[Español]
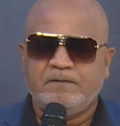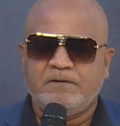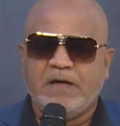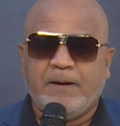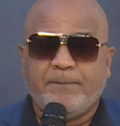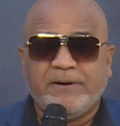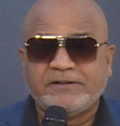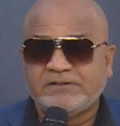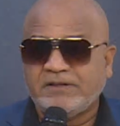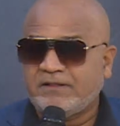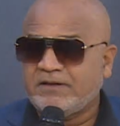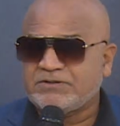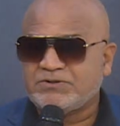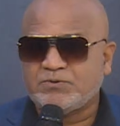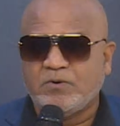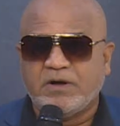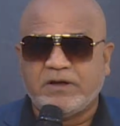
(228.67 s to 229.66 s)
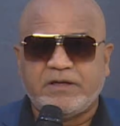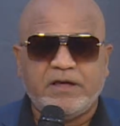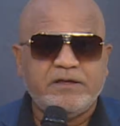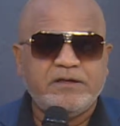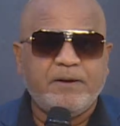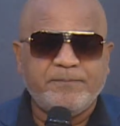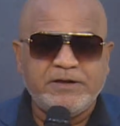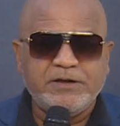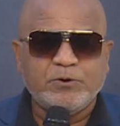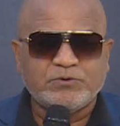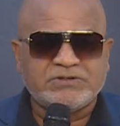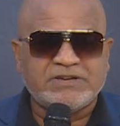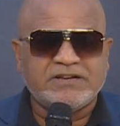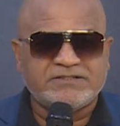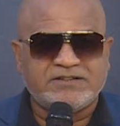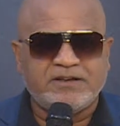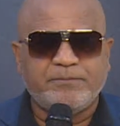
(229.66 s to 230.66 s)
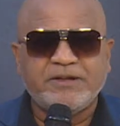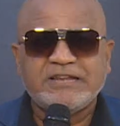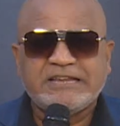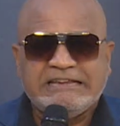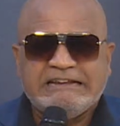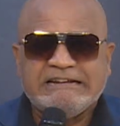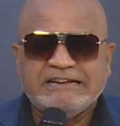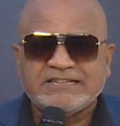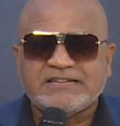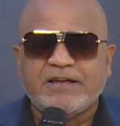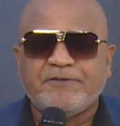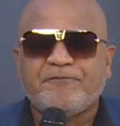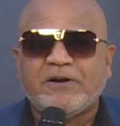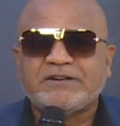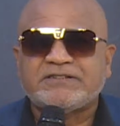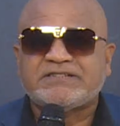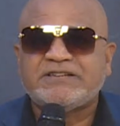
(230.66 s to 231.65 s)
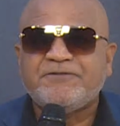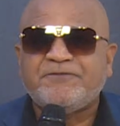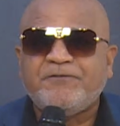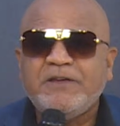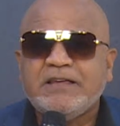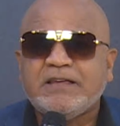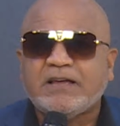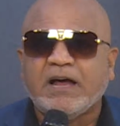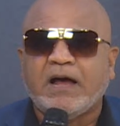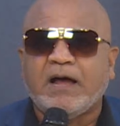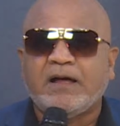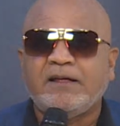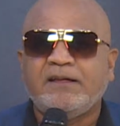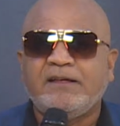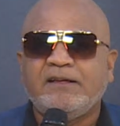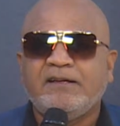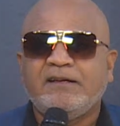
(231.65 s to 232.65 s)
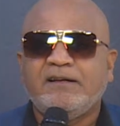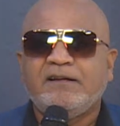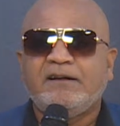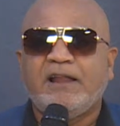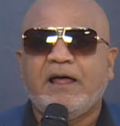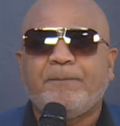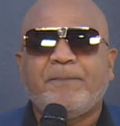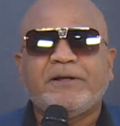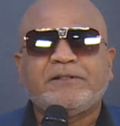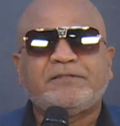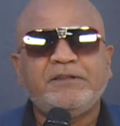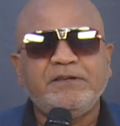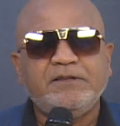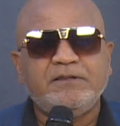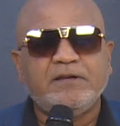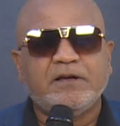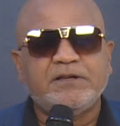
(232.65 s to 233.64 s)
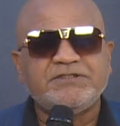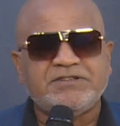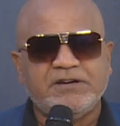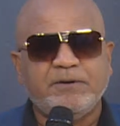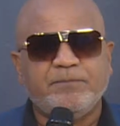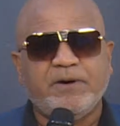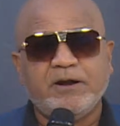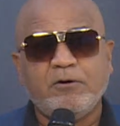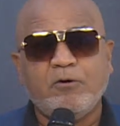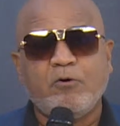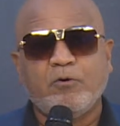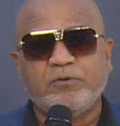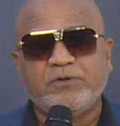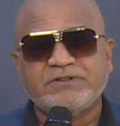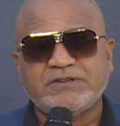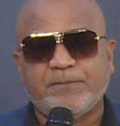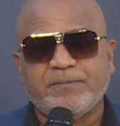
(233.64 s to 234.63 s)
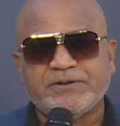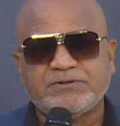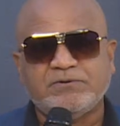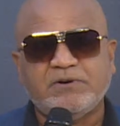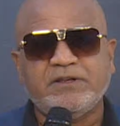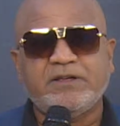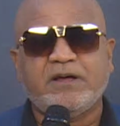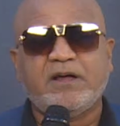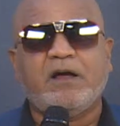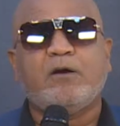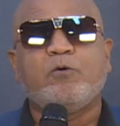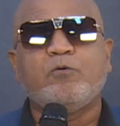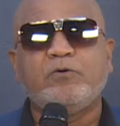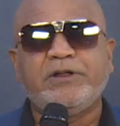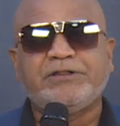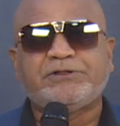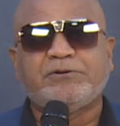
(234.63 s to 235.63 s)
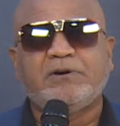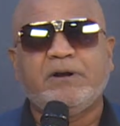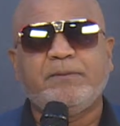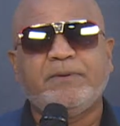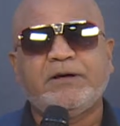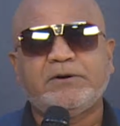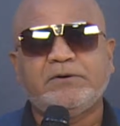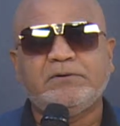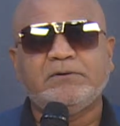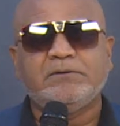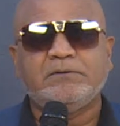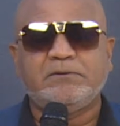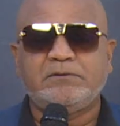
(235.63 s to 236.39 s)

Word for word: Aparte de eso, aquí hay amigos que saben quién es que falsifica la pastilla y sin embargo cuando esa persona llega con un litro en la mano,